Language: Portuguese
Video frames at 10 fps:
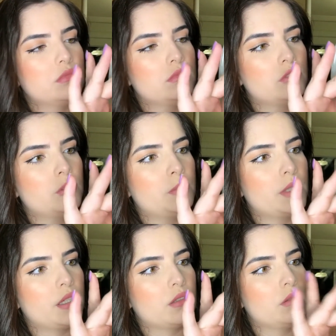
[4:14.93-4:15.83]
Deixa eu
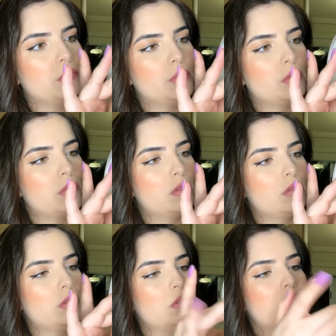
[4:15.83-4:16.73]
pegar aqui um pouco.
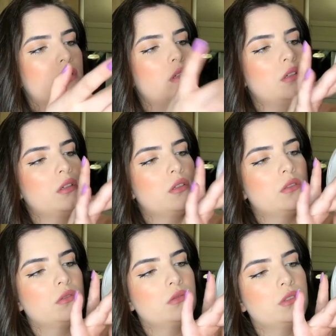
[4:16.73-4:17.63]

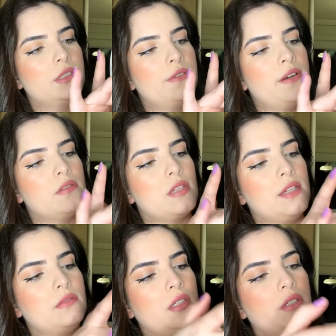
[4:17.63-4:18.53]
Você vai usar
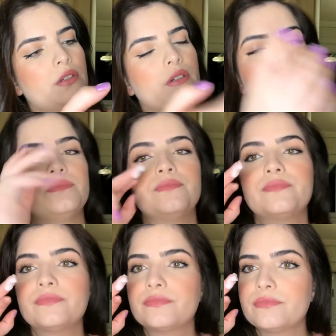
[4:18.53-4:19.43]
isso aqui, ó.
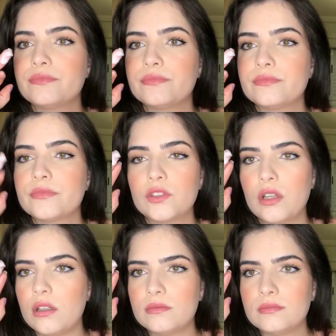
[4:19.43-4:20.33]

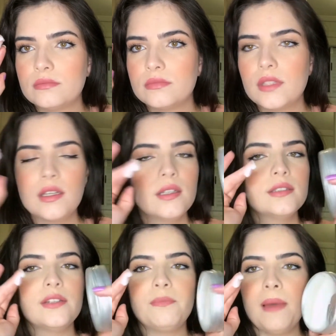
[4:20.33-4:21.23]
Só.
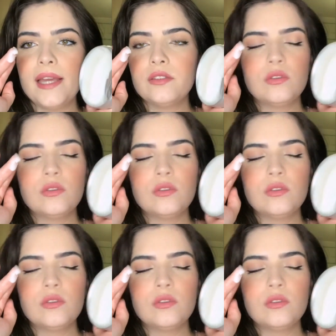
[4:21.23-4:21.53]
Você pega isso